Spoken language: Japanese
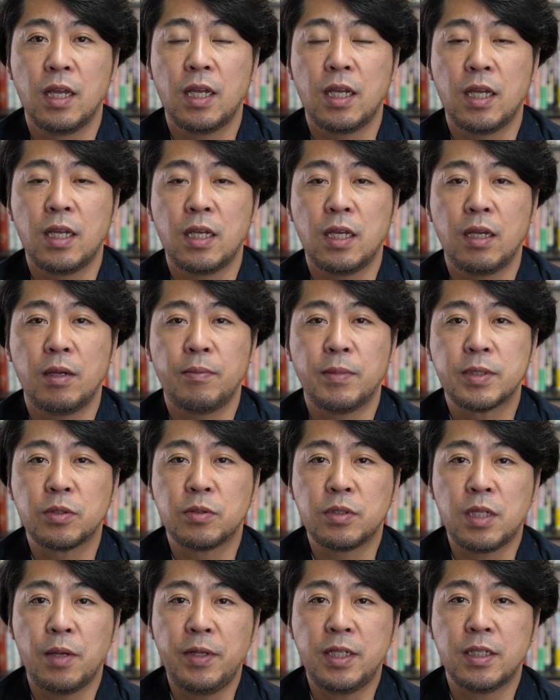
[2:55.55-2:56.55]
えー、まあ、そ
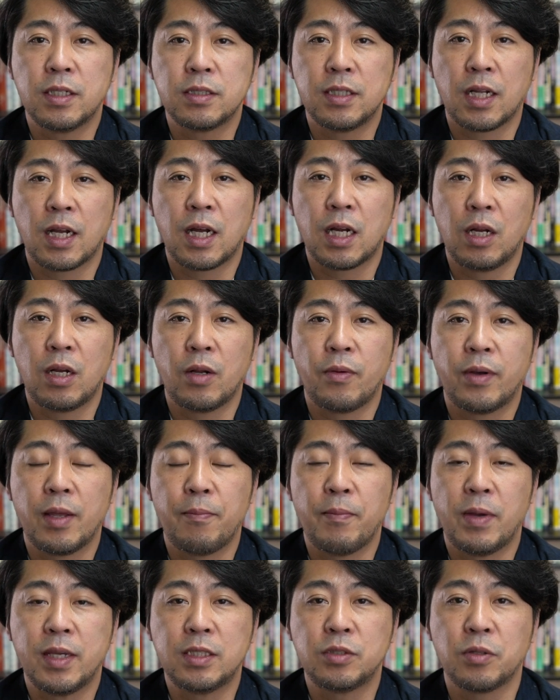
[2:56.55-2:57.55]
のためにですね、彼らは
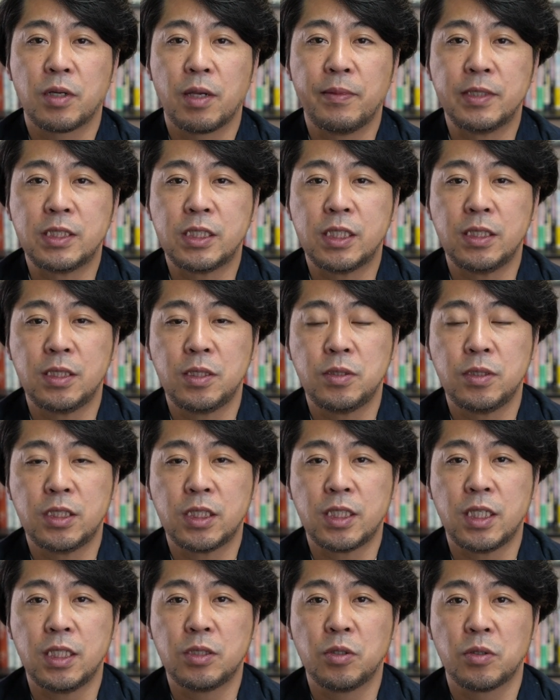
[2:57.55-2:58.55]
ま一生懸命資
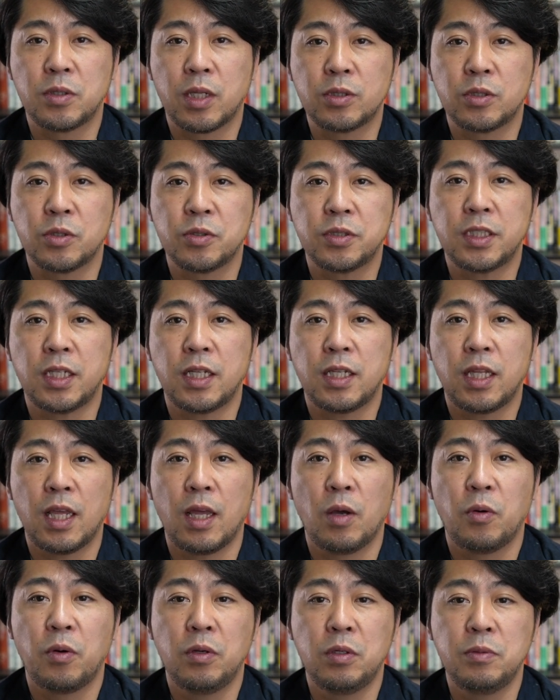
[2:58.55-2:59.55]
金調達をしてい
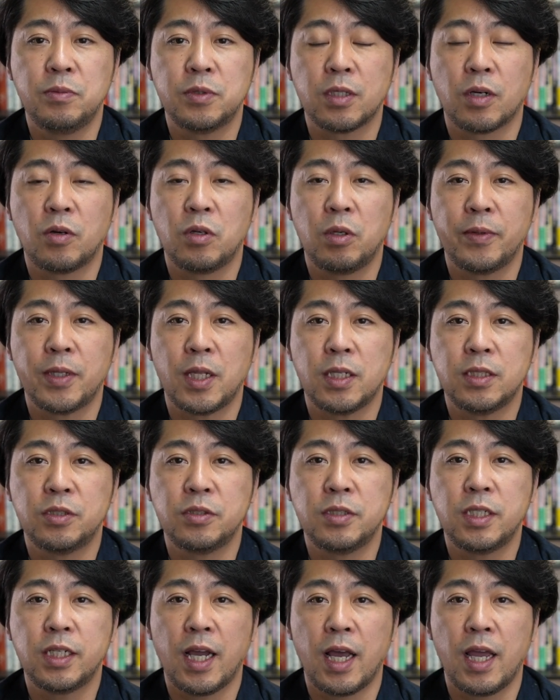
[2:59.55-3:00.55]
て、オイルルームスはこれまで
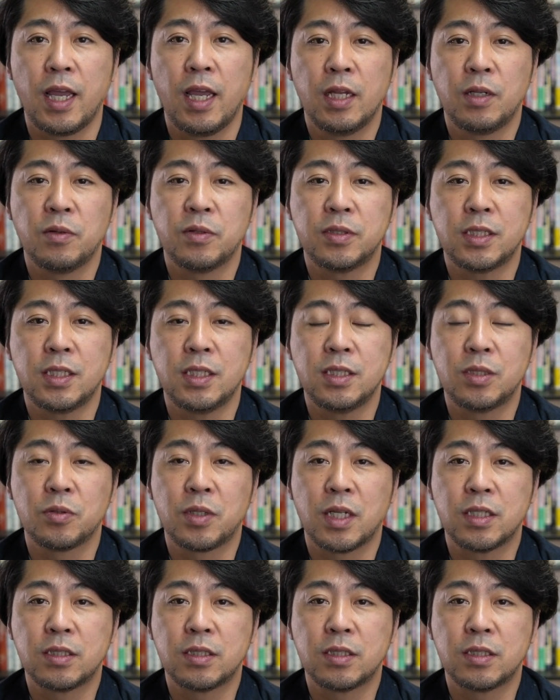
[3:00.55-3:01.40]
12回の資金調